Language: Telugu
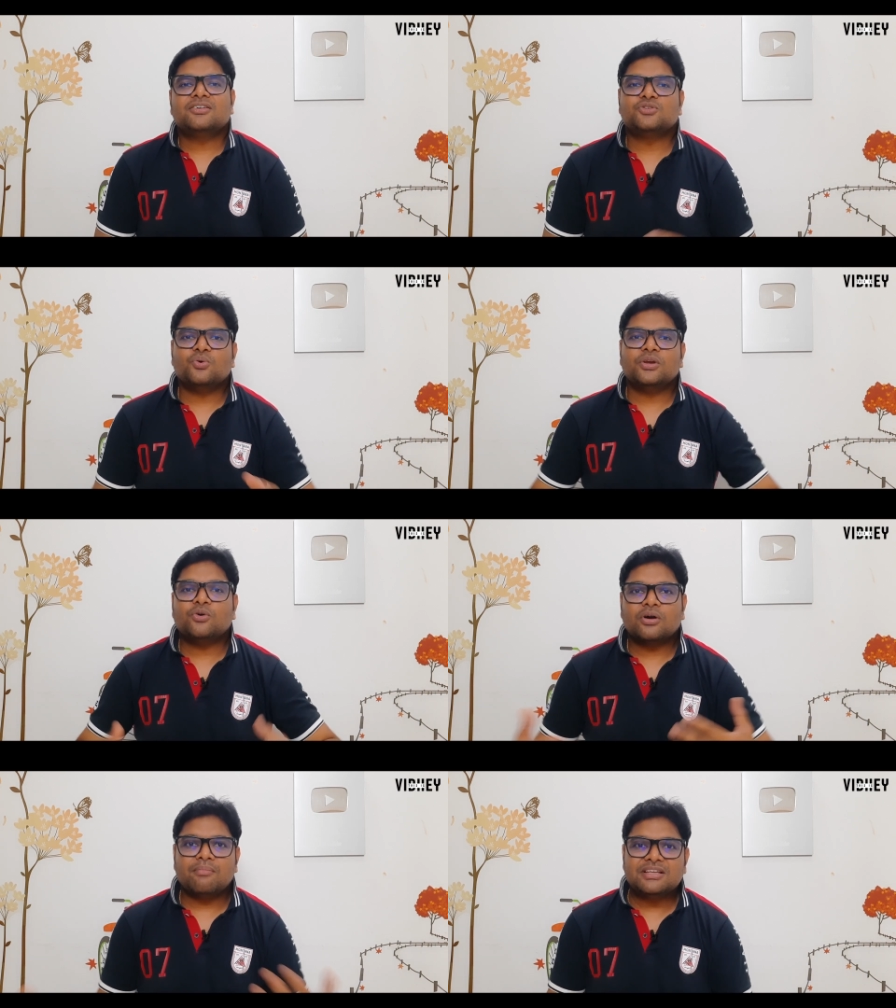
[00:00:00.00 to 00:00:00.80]
సో
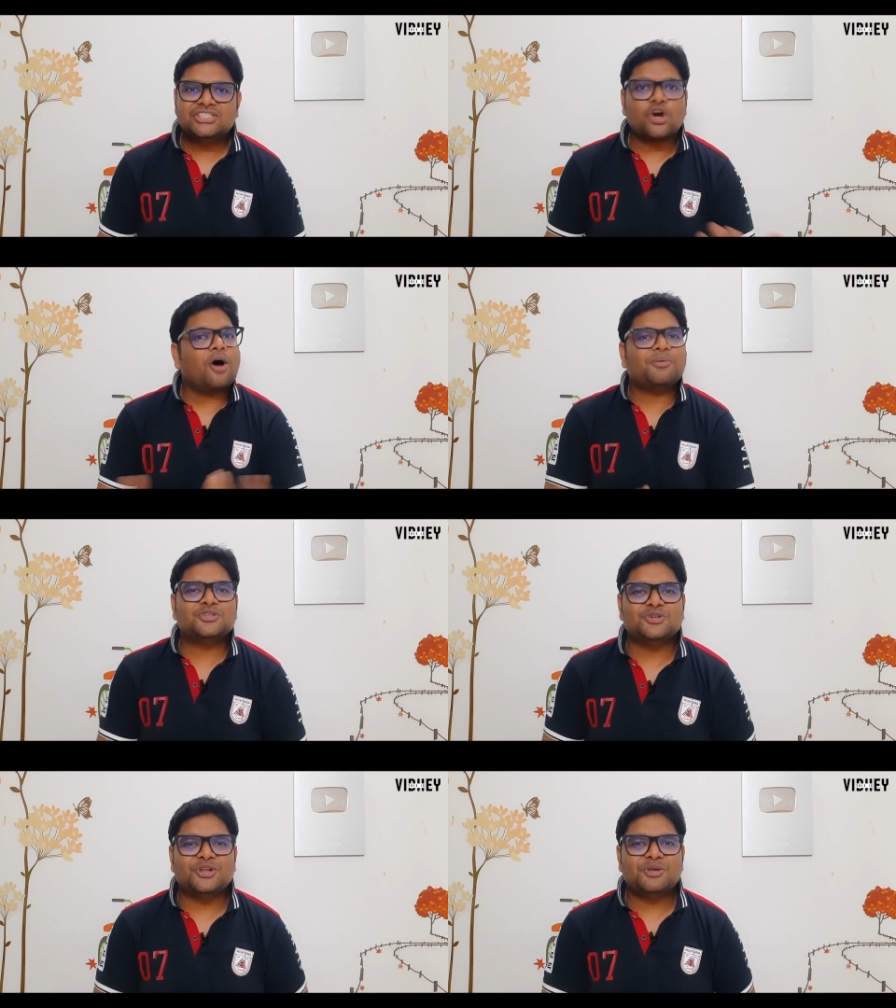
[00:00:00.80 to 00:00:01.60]
ఇంకొక మంచి
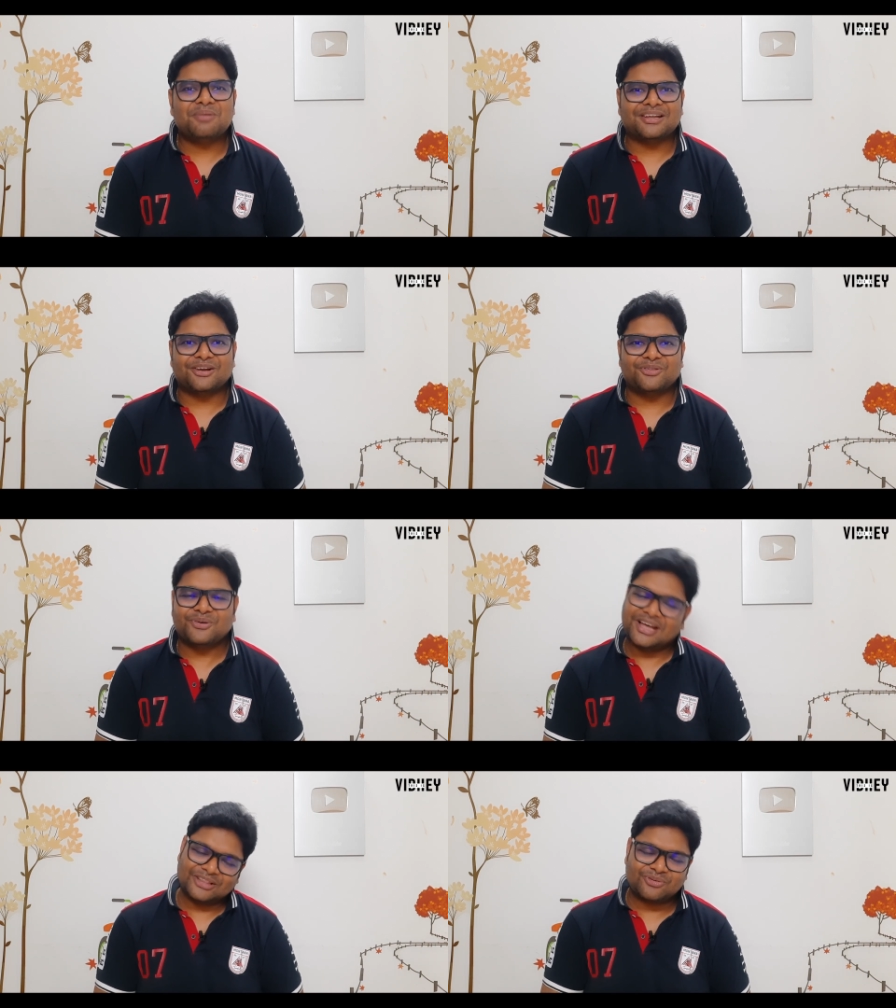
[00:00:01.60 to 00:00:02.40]
ఆపర్చునిటీతో మరికి కలుద్దాం
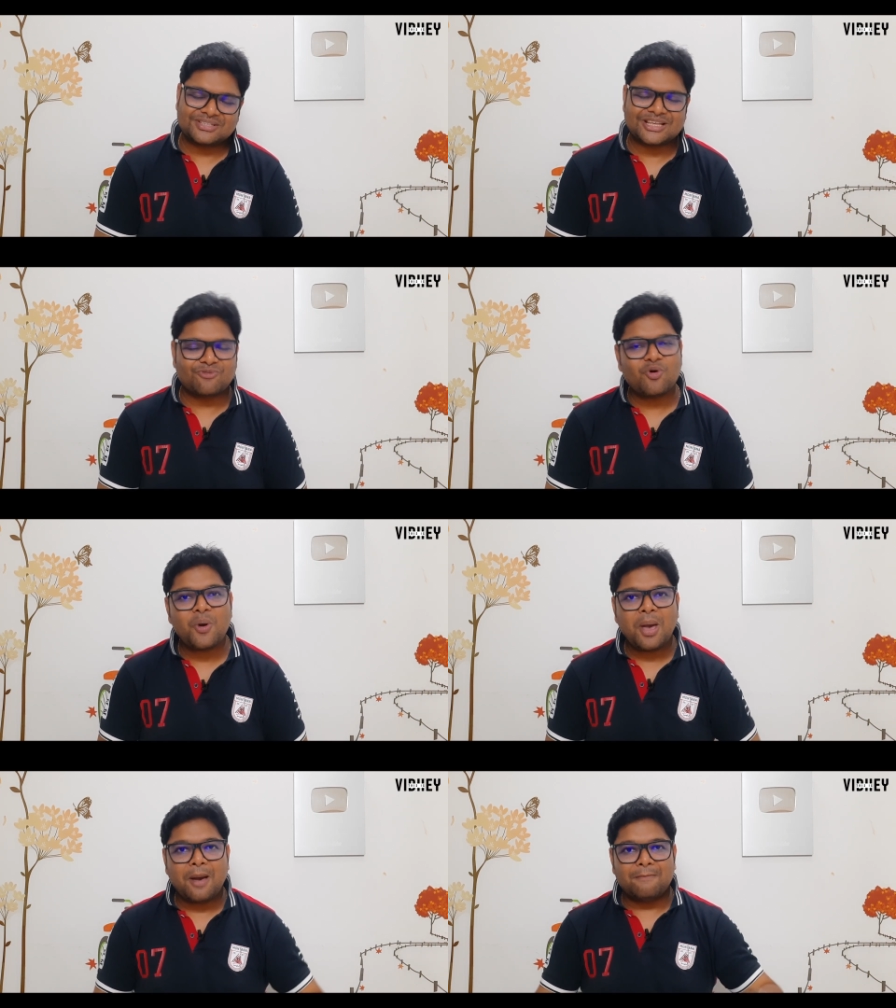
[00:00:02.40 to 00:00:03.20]
అంతవరకు సెలవు
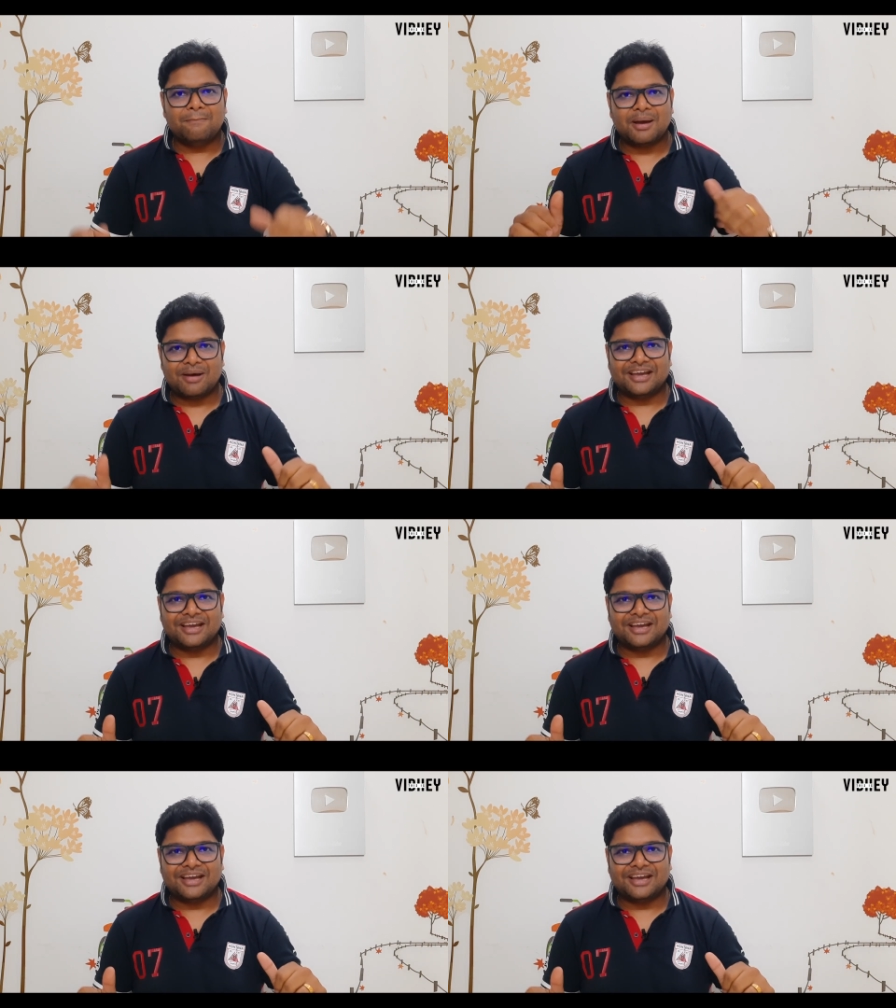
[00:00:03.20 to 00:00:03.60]
బాయ్